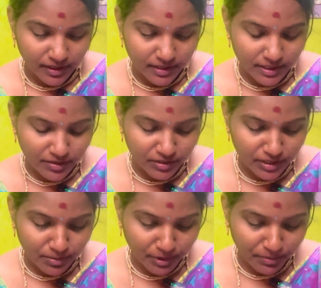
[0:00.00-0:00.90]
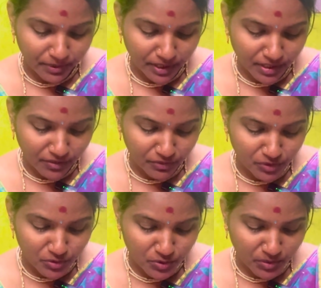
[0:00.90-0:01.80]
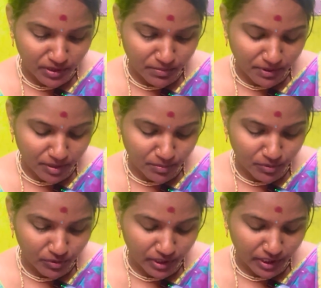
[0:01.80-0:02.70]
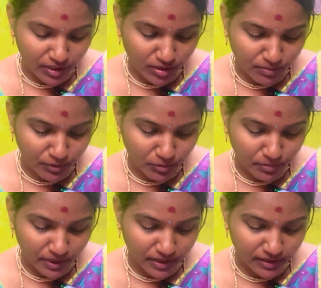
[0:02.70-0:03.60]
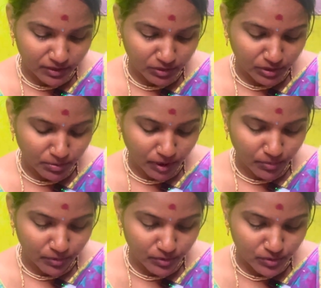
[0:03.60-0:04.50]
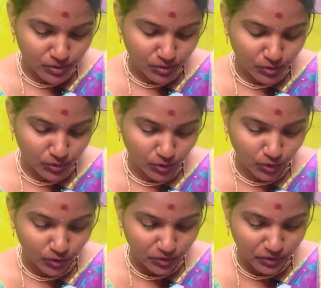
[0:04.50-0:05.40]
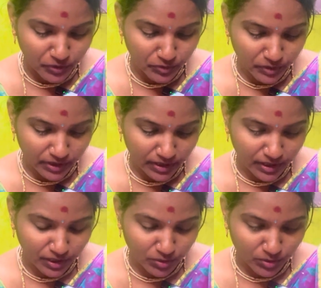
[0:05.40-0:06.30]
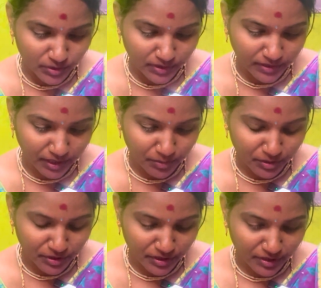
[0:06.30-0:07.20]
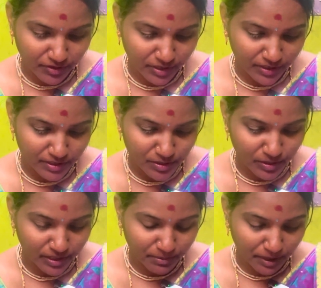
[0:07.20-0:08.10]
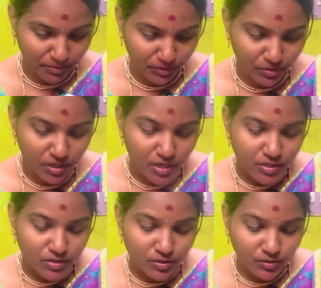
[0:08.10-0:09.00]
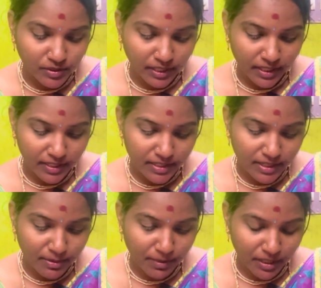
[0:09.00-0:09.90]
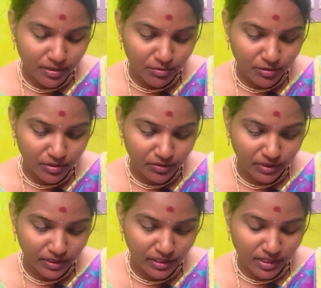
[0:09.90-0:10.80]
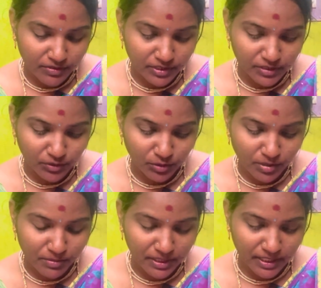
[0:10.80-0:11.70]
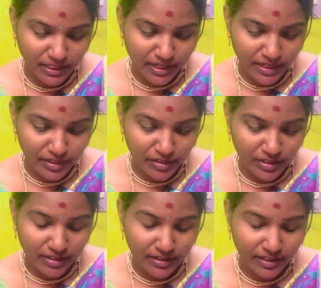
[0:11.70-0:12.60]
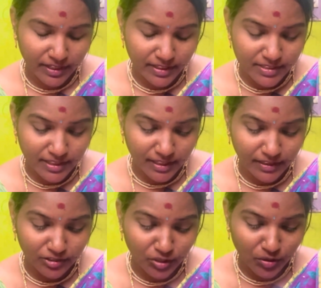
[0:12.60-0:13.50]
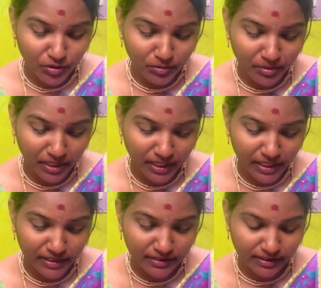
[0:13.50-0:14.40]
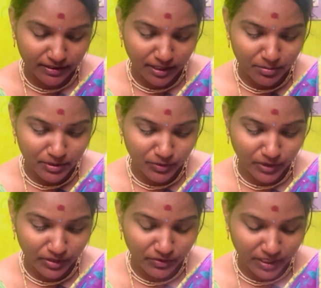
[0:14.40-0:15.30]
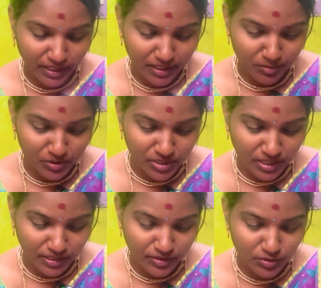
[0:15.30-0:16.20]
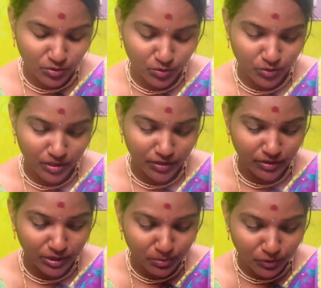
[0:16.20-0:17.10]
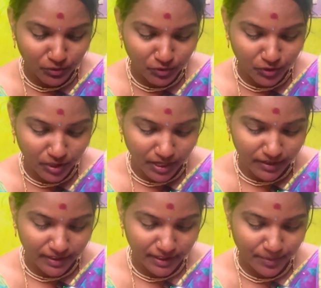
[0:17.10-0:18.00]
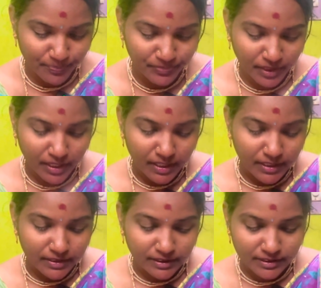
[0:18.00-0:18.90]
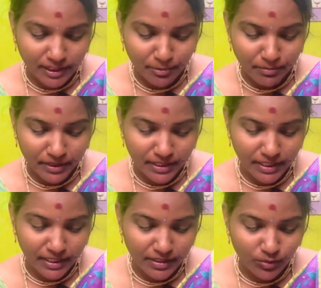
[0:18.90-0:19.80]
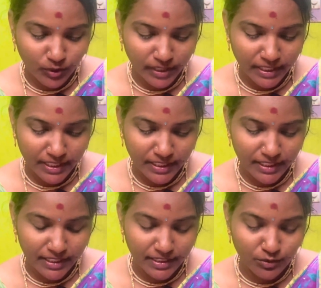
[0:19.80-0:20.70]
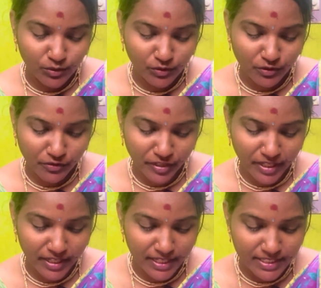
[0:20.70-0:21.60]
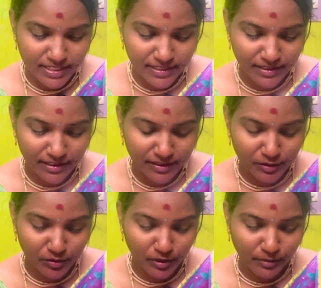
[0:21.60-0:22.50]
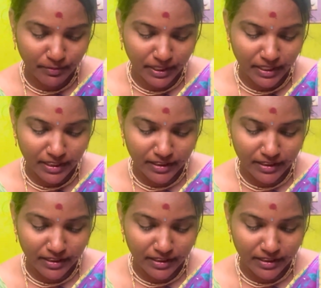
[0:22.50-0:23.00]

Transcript: இதில் வந்து நம்ம எப்படின்னா வியூஸ் வந்து பார்ப்போம் டெய்லியும் அப்லோட் பண்ணுறது வந்து பார்ப்போம் ஸோ எவ்வளோ வியூஸ் வந்திருக்கு எவ்வளோ சப்ஸ்கிரைப் வந்திருக்காங்கன்னு சொல்லிட்டு பார்ப்போம் ஸோ செகண்ட் இதில் பார்க்க போகிறது வந்து நான் வந்து சொன்னேன் பார்த்தீங்களா என்ன எந்த செட்டிங்ஸை ஆன் பண்ணி எனக்கு சப்ஸ்கிரைபர்ஸ் வந்து வர ஆரம்பித்தாங்கன்னு ஸோ இது வந்து ப்ரூஃபோடு காட்டுறேன் சப்ஸ்கிரைப் பார்த்திங்கன்னா ஒன் கே கிட்ட ஒரு ஃபிஃப்டீன் டேஸ் ஓட பண்ண